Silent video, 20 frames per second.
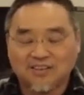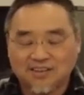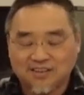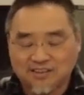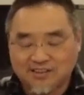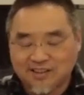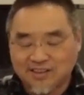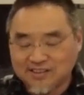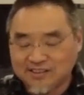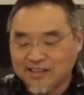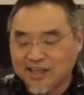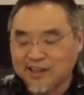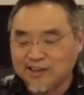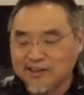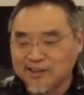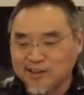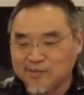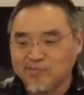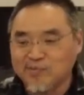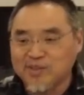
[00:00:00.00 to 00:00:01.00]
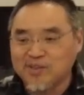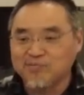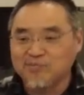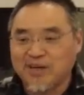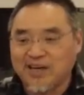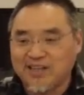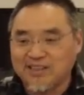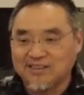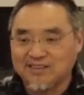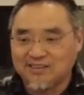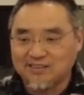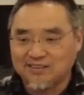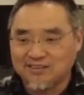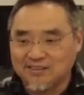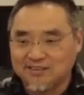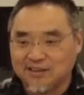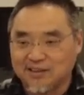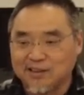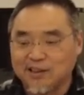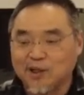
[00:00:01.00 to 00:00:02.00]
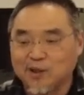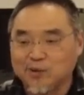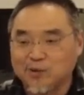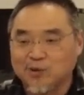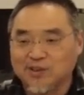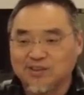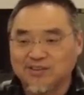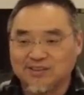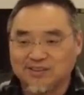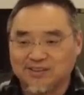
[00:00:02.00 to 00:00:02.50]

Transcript: 神让人明白神要做的事